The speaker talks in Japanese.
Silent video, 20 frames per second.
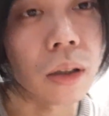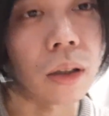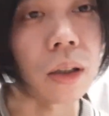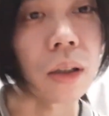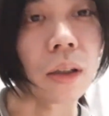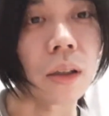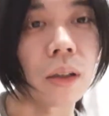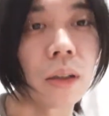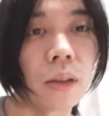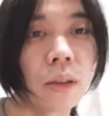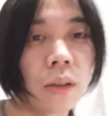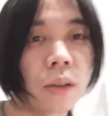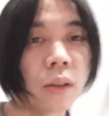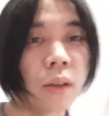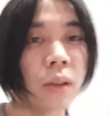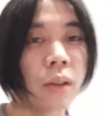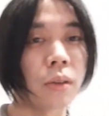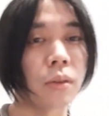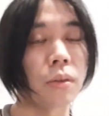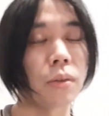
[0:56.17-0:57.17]
なんか
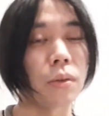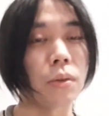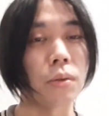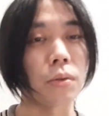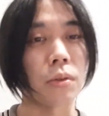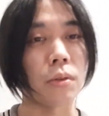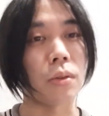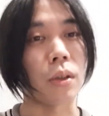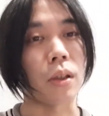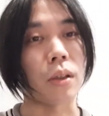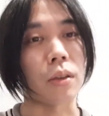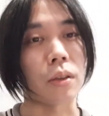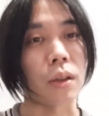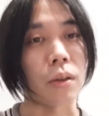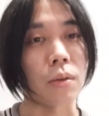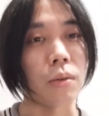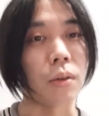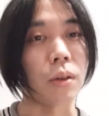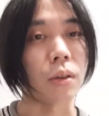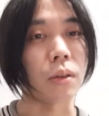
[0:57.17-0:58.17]
そういう共通点が
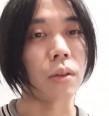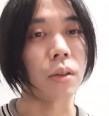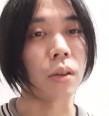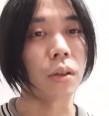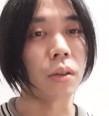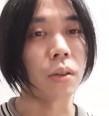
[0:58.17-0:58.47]
結構あって。